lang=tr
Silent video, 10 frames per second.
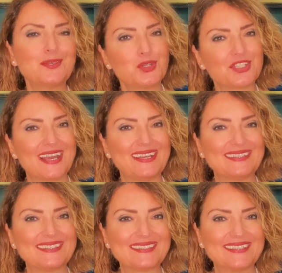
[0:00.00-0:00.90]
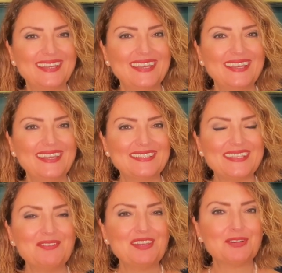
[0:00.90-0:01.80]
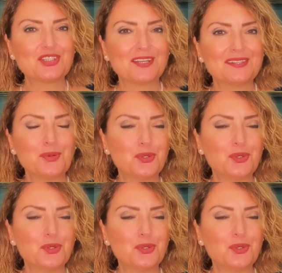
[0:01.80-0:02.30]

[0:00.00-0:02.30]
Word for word: hoş geldiniz. Sevgili Başaklar,